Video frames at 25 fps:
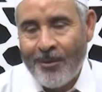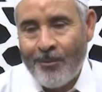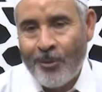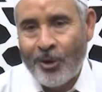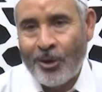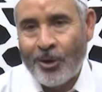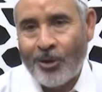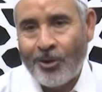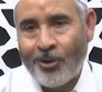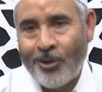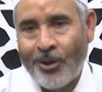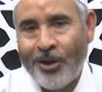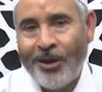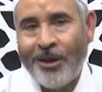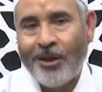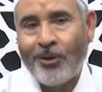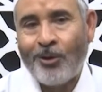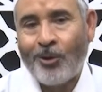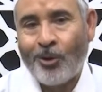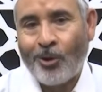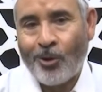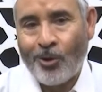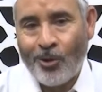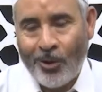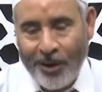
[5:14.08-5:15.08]
مشروعية
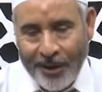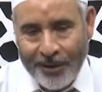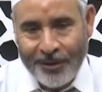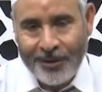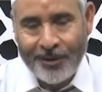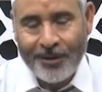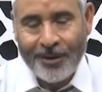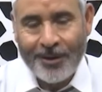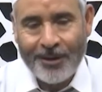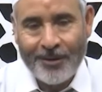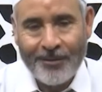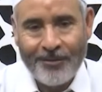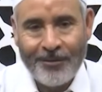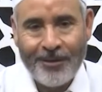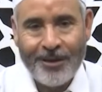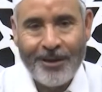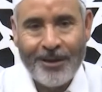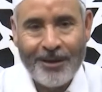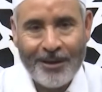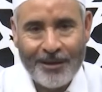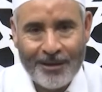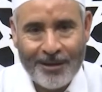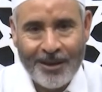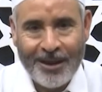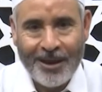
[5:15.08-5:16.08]
الرخص في
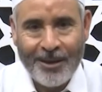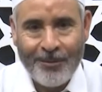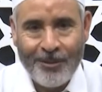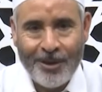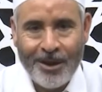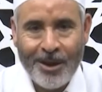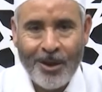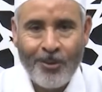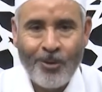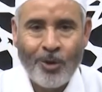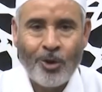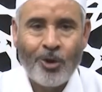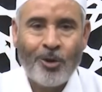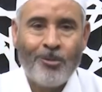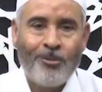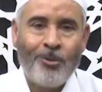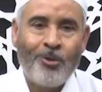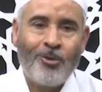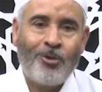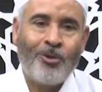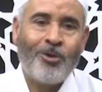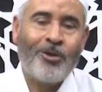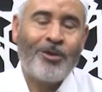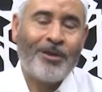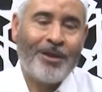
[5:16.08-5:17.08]
الإسلام هي وجه من
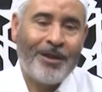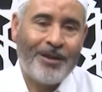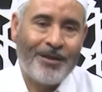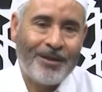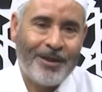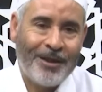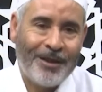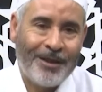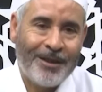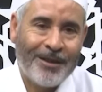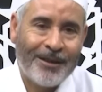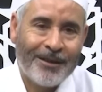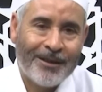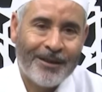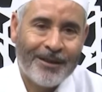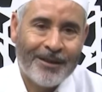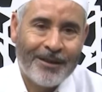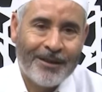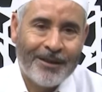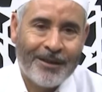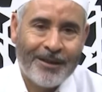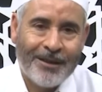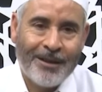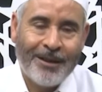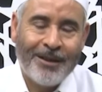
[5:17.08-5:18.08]
وجوه التيسير
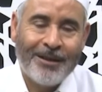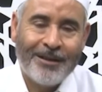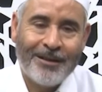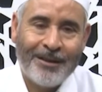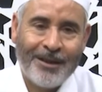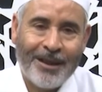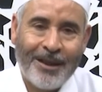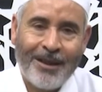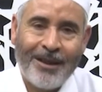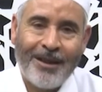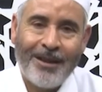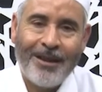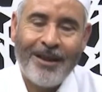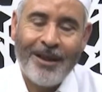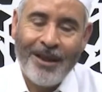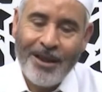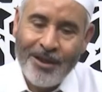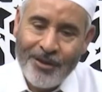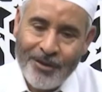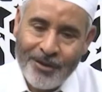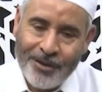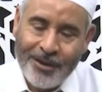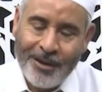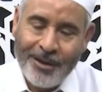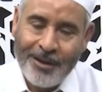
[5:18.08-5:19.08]
عند
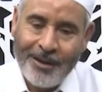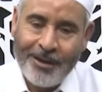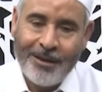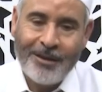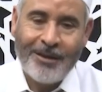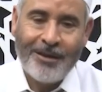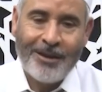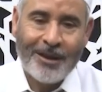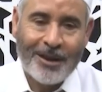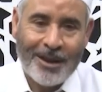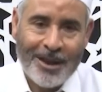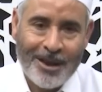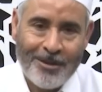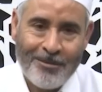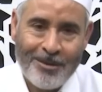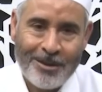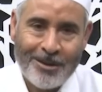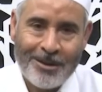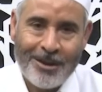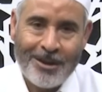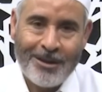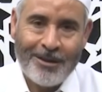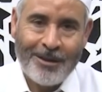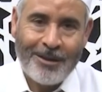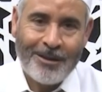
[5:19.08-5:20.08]
العجز عن
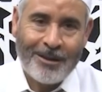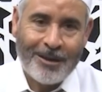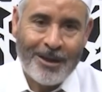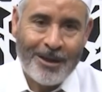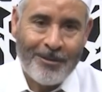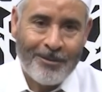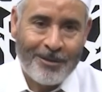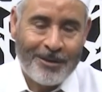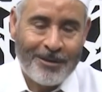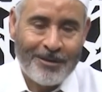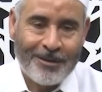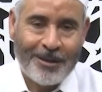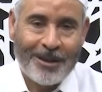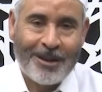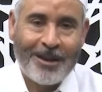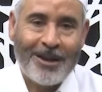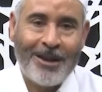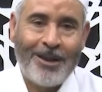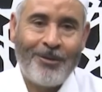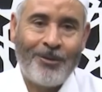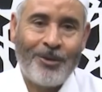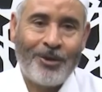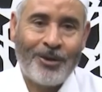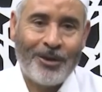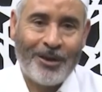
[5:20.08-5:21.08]
إقامة عن إقامة
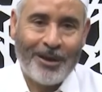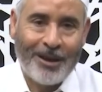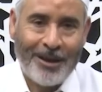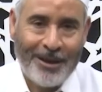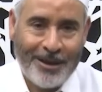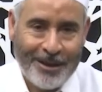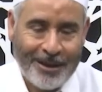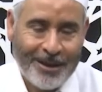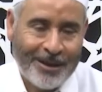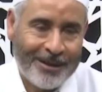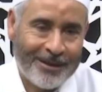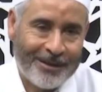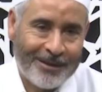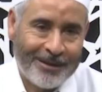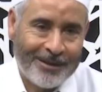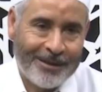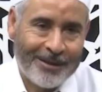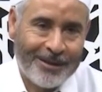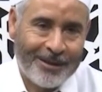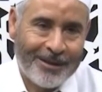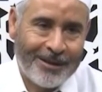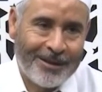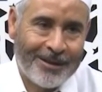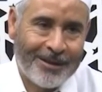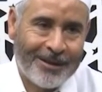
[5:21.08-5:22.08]
التكاليف الشرعية
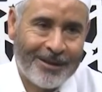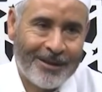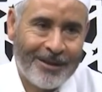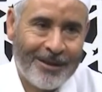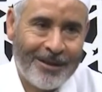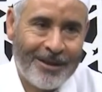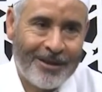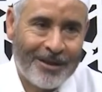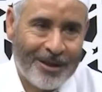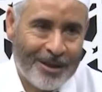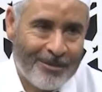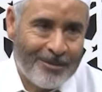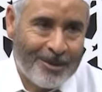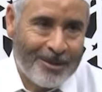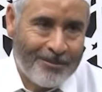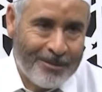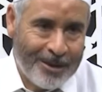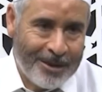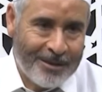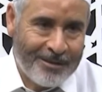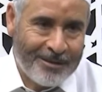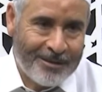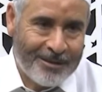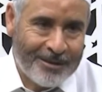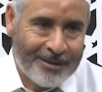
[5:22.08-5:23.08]

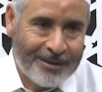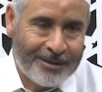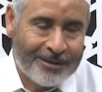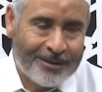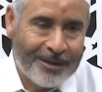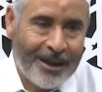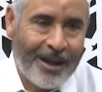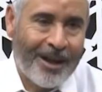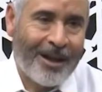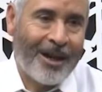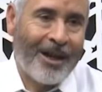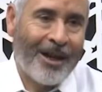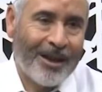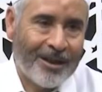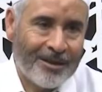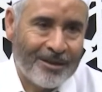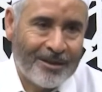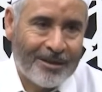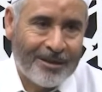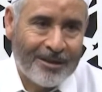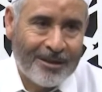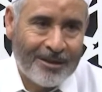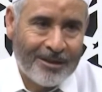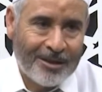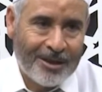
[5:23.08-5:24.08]
لسبب طارئ
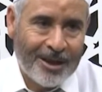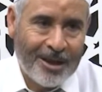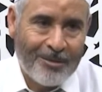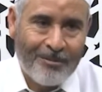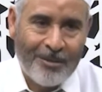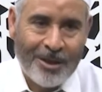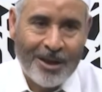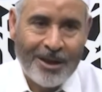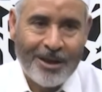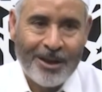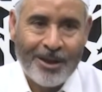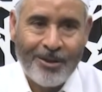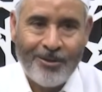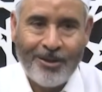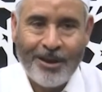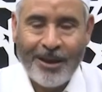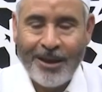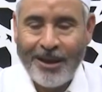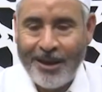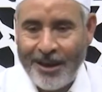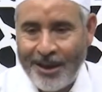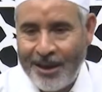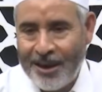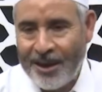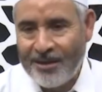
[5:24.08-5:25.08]
كالمرض
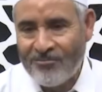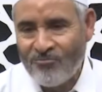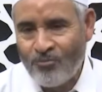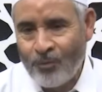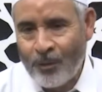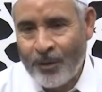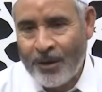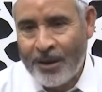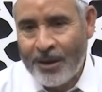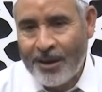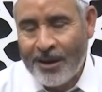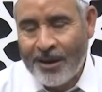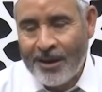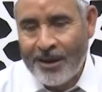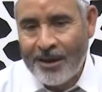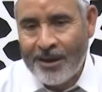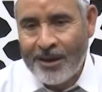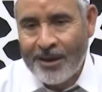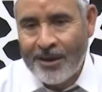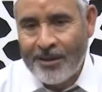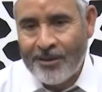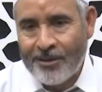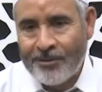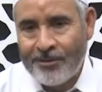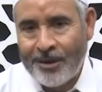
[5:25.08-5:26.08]
وغيره
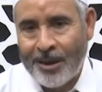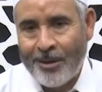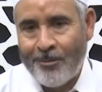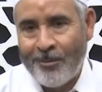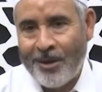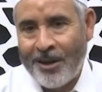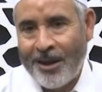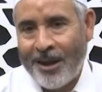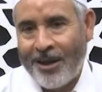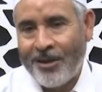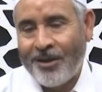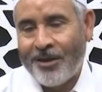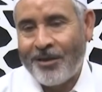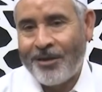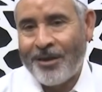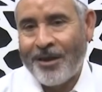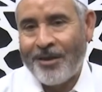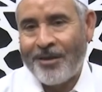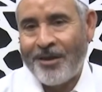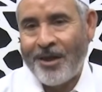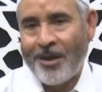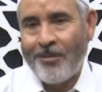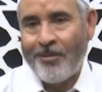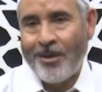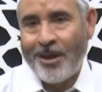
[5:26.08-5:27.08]
فمن عجز عن
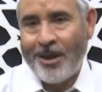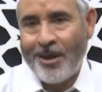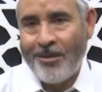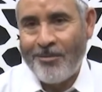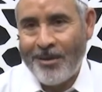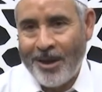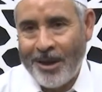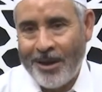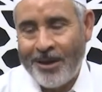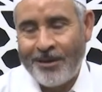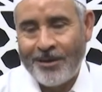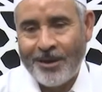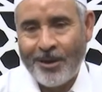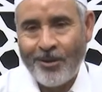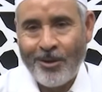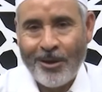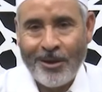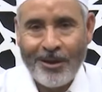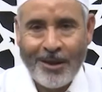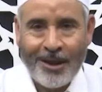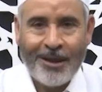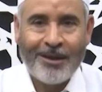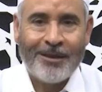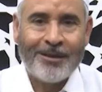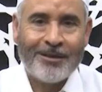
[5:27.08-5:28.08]
استعمال الماء
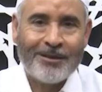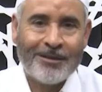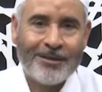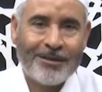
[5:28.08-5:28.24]
يتوضأ